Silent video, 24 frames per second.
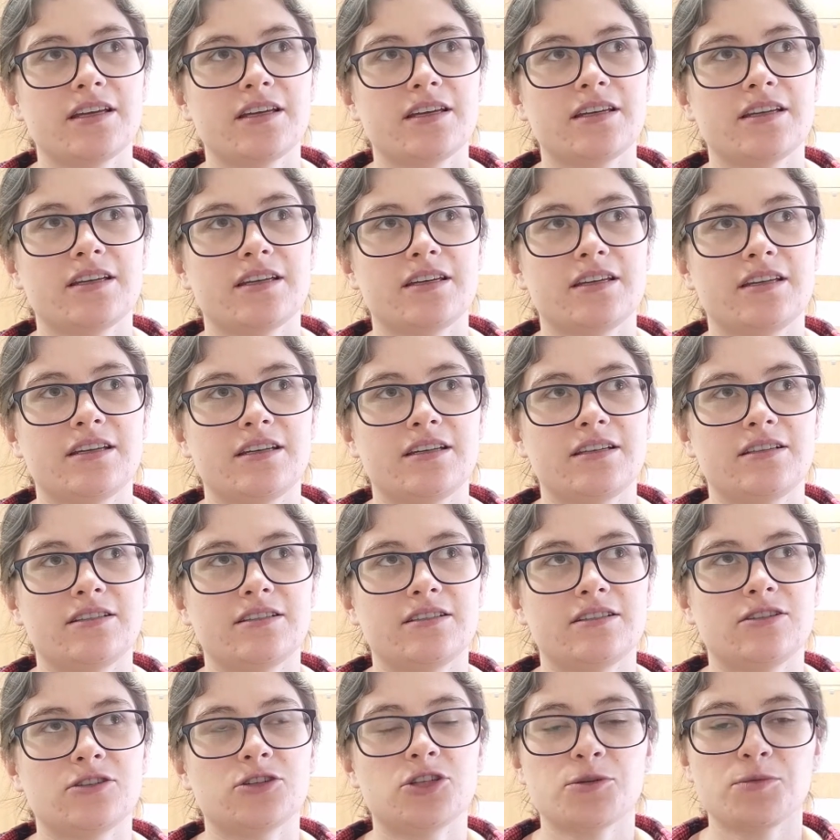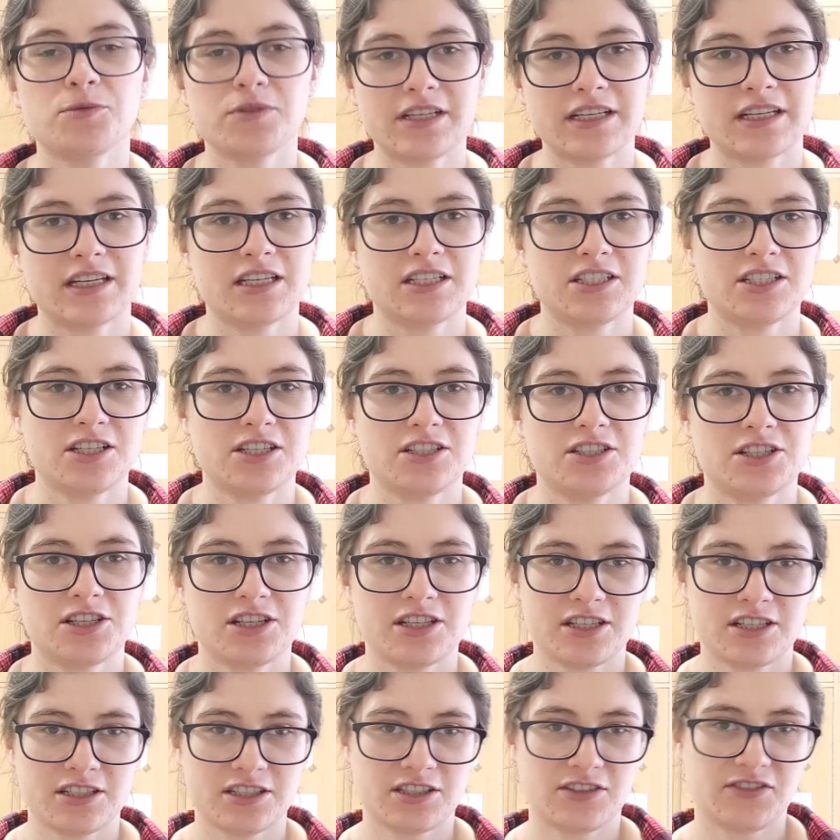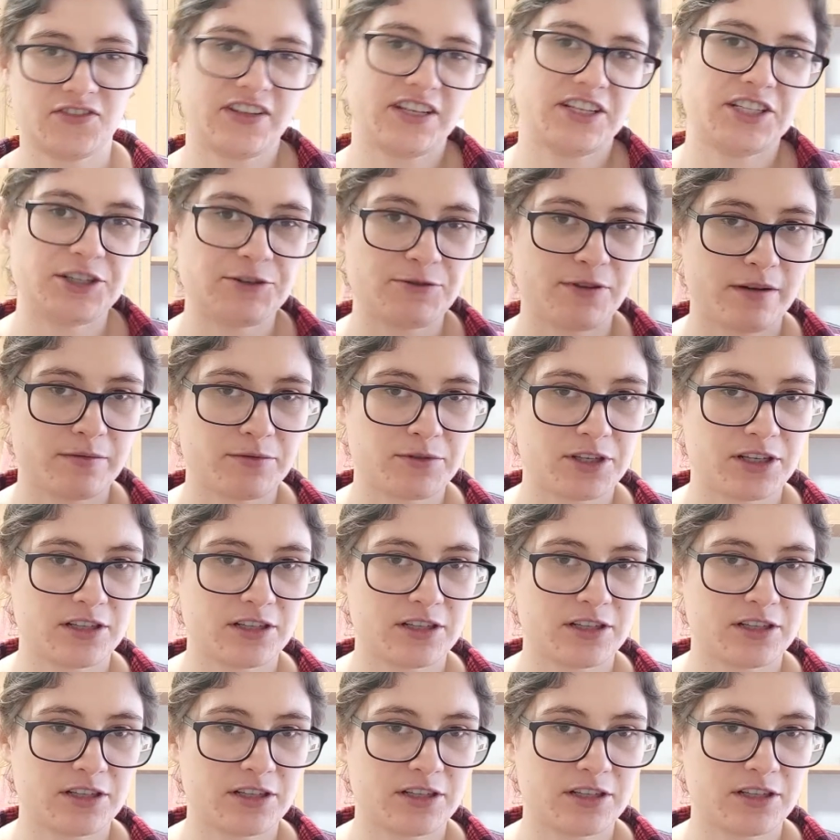I no to był taki dzień, gdzie stwierdziłam,